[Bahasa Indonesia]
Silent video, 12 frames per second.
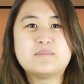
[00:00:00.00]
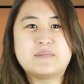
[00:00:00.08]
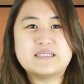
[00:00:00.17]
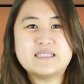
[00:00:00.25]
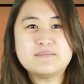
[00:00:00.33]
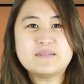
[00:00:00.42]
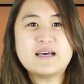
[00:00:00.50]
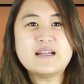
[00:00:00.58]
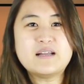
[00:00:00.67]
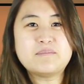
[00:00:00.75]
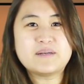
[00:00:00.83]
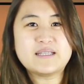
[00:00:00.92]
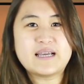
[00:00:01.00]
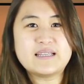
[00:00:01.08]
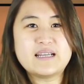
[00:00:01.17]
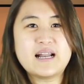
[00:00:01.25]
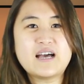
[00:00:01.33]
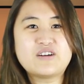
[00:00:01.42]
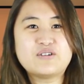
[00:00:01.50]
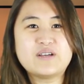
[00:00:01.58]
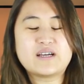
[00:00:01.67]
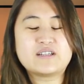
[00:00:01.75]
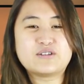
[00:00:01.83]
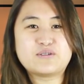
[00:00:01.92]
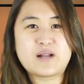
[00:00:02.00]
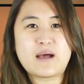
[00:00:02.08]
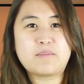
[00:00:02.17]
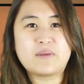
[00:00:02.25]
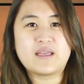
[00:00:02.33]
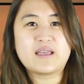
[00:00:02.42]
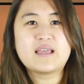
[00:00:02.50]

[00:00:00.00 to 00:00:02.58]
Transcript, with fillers: pencipta dan penyanyi lagu yang diurapi.